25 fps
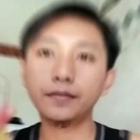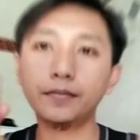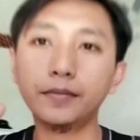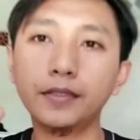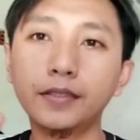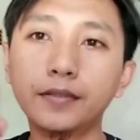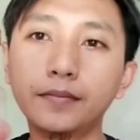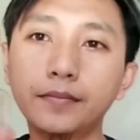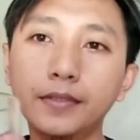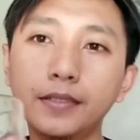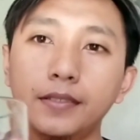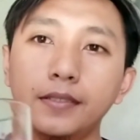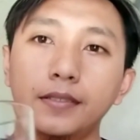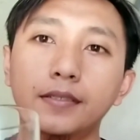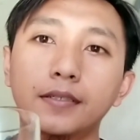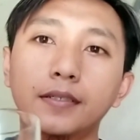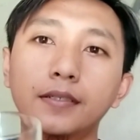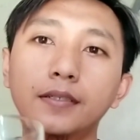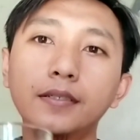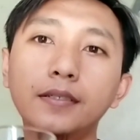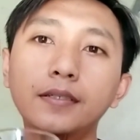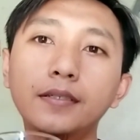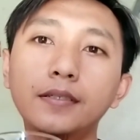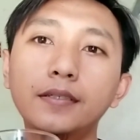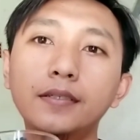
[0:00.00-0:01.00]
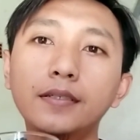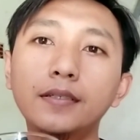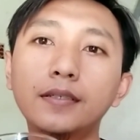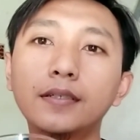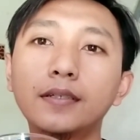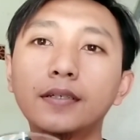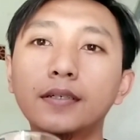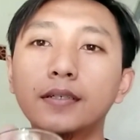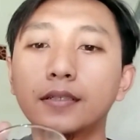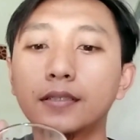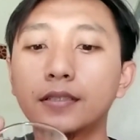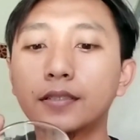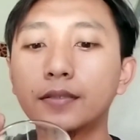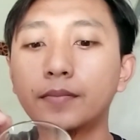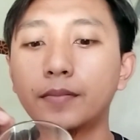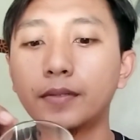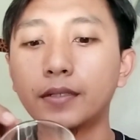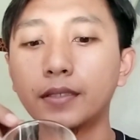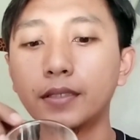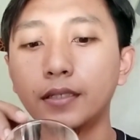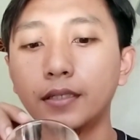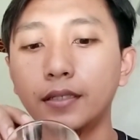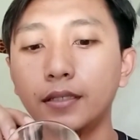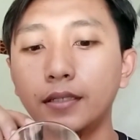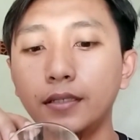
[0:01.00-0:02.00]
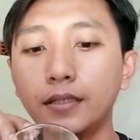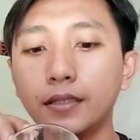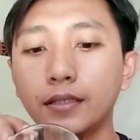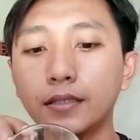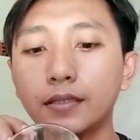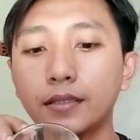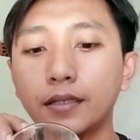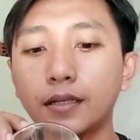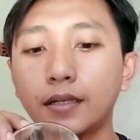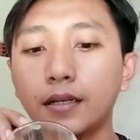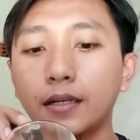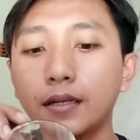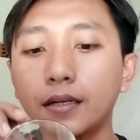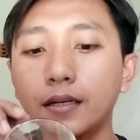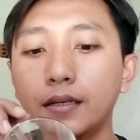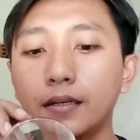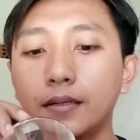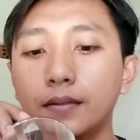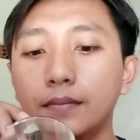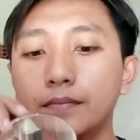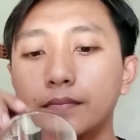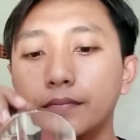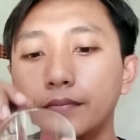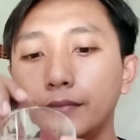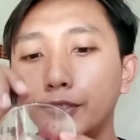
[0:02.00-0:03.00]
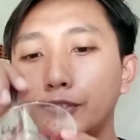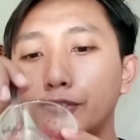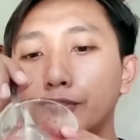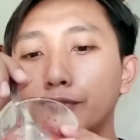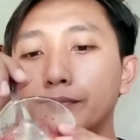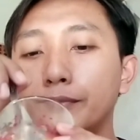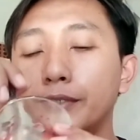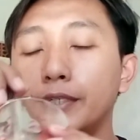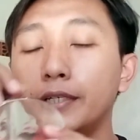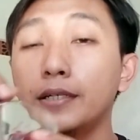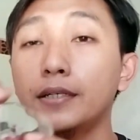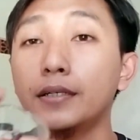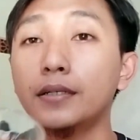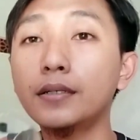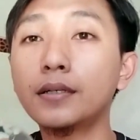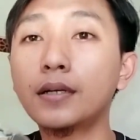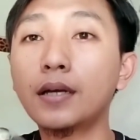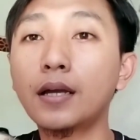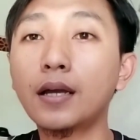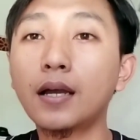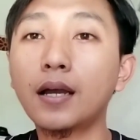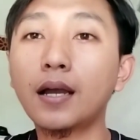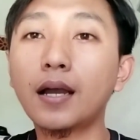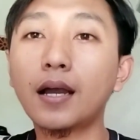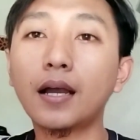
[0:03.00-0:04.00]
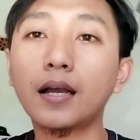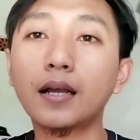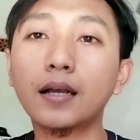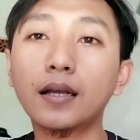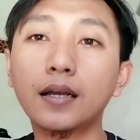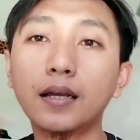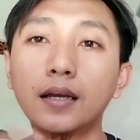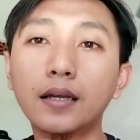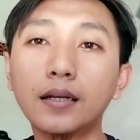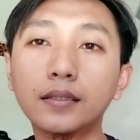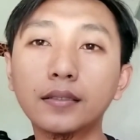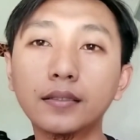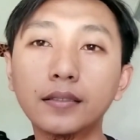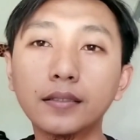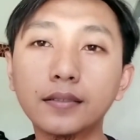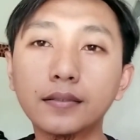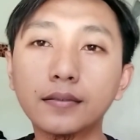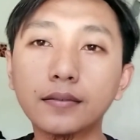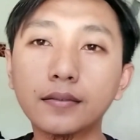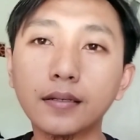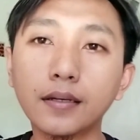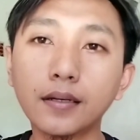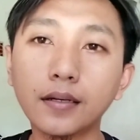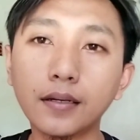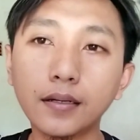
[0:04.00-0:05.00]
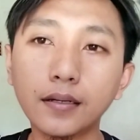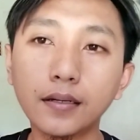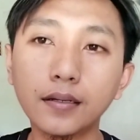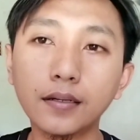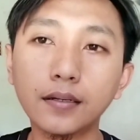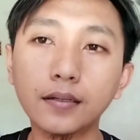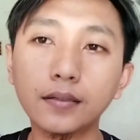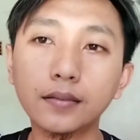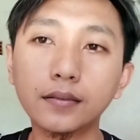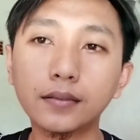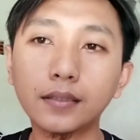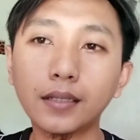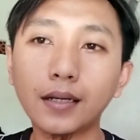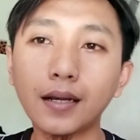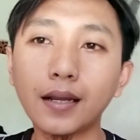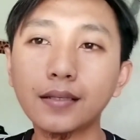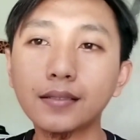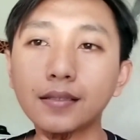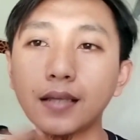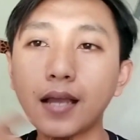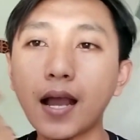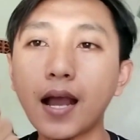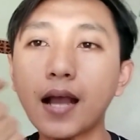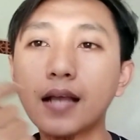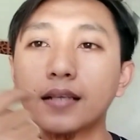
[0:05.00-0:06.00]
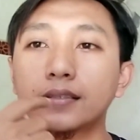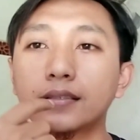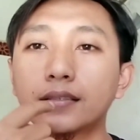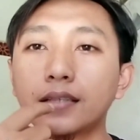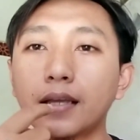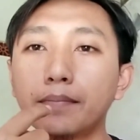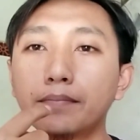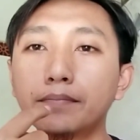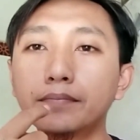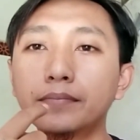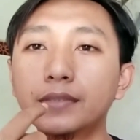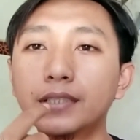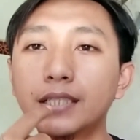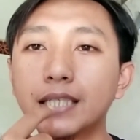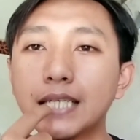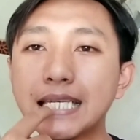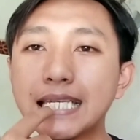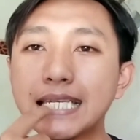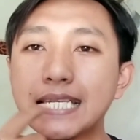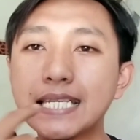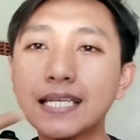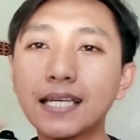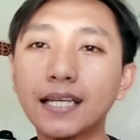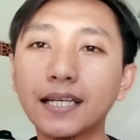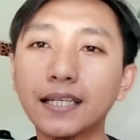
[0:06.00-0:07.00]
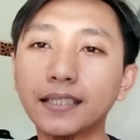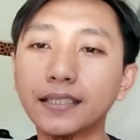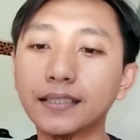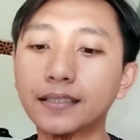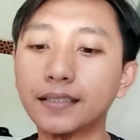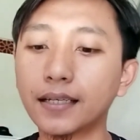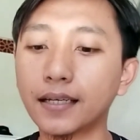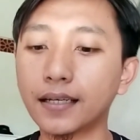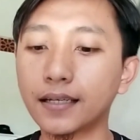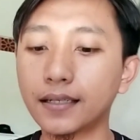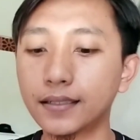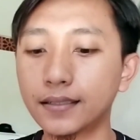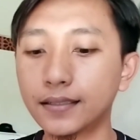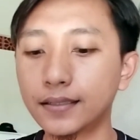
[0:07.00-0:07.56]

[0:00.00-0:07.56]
teman-teman jadi seperti ini ya cara minumnya agar tidak terasa asam di lidah.